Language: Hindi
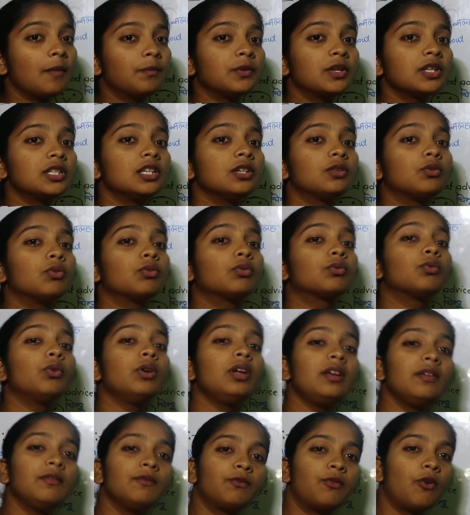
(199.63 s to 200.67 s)
आप किसी को
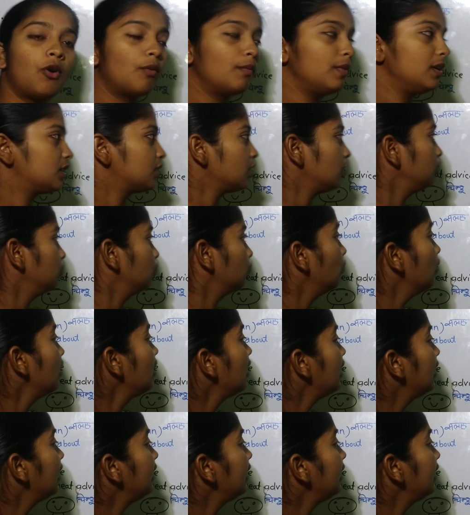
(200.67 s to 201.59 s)
कोई इन्फॉर्मेशन दो